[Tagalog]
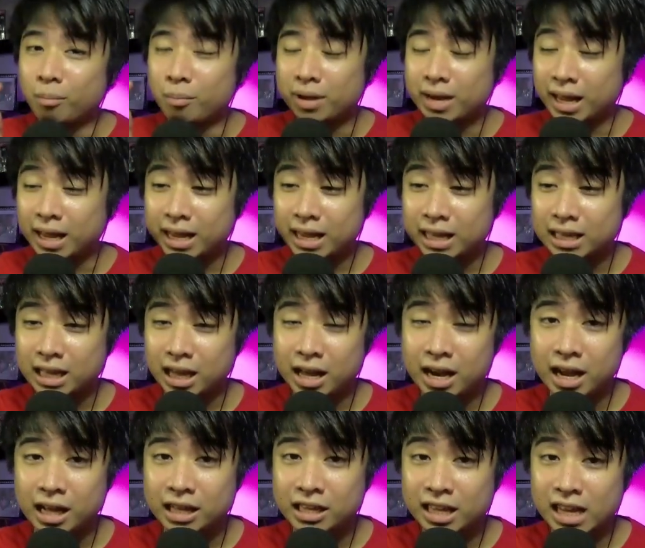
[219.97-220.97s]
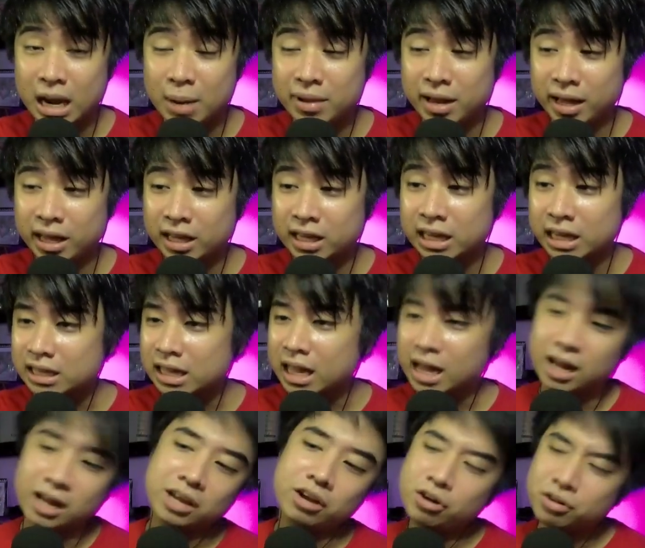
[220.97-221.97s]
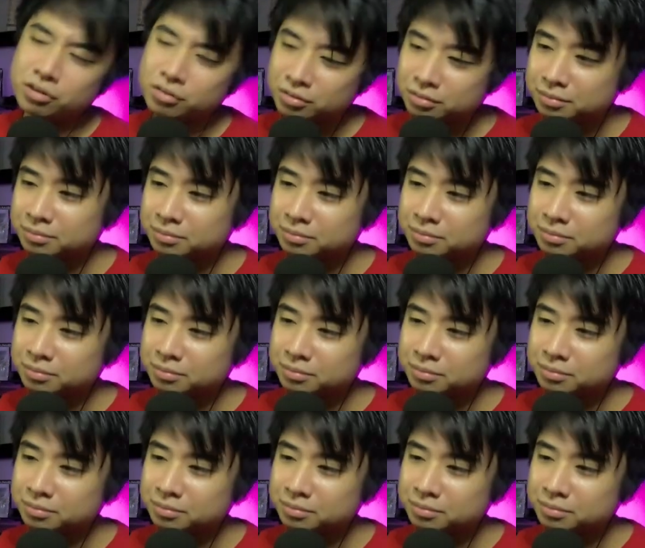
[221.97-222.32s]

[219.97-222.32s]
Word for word: may nakikita ka na hindi namin nakikita. 'Yon.